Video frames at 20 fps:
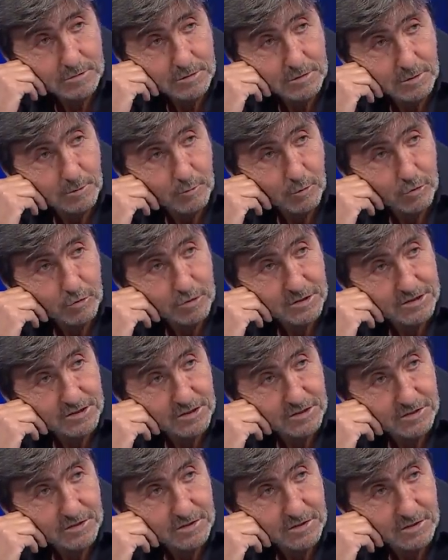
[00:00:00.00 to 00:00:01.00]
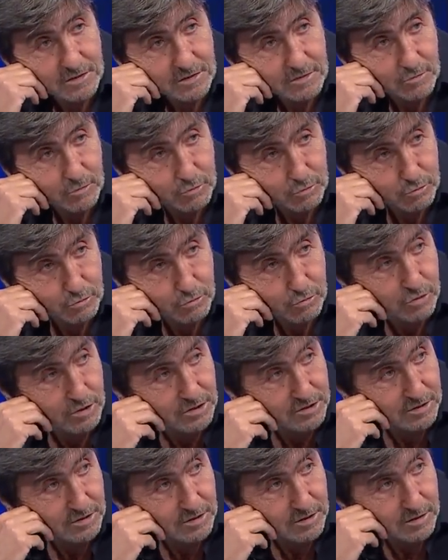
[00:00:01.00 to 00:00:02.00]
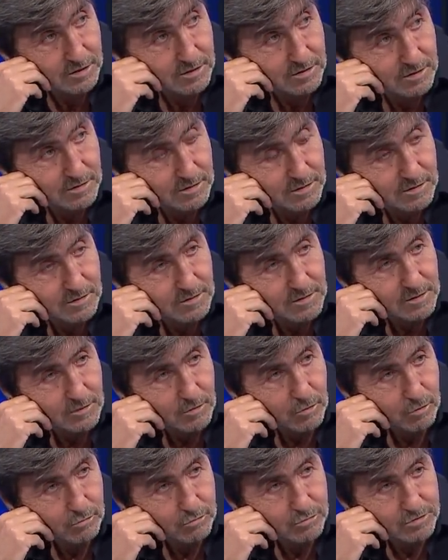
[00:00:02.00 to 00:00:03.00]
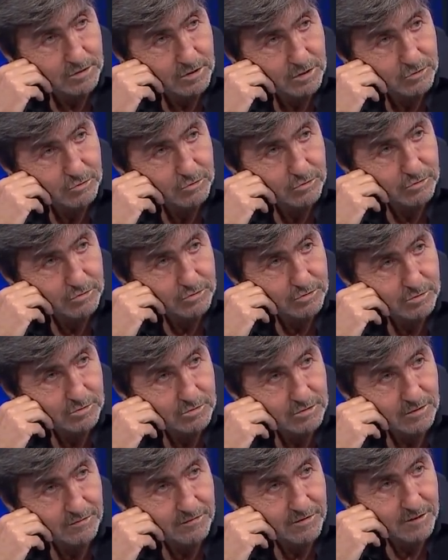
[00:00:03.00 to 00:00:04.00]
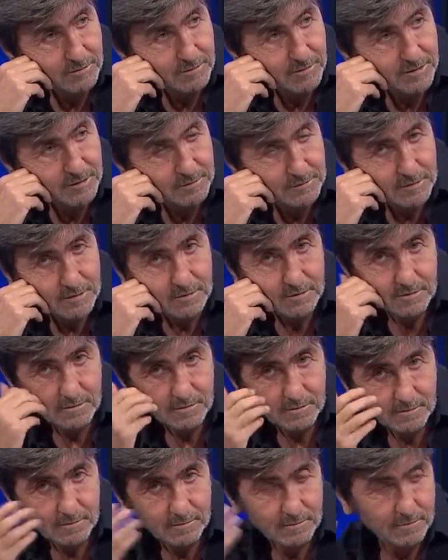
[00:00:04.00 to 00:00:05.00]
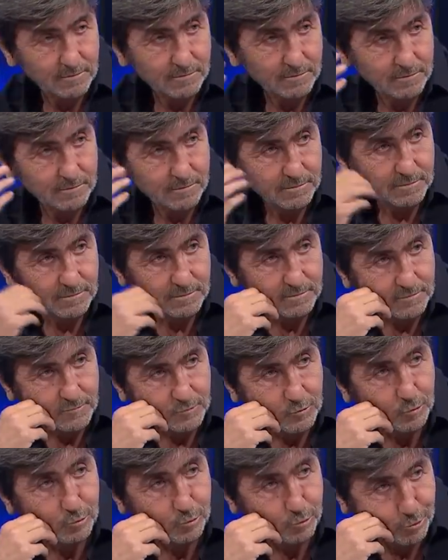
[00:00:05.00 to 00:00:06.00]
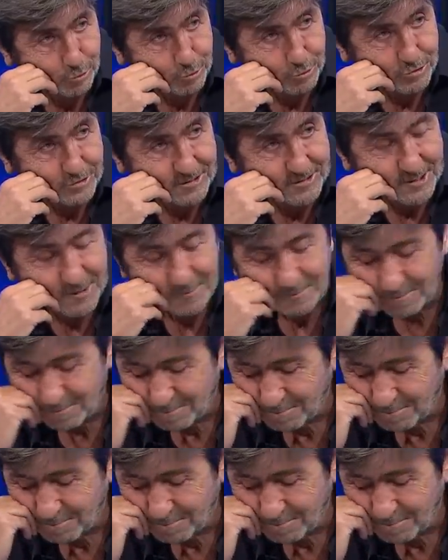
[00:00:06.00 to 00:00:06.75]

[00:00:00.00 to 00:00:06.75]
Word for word: Demokrasi adına, özgürlük adına. 30 Ağustos Zafer Bayramı kutlu olsun diyelim.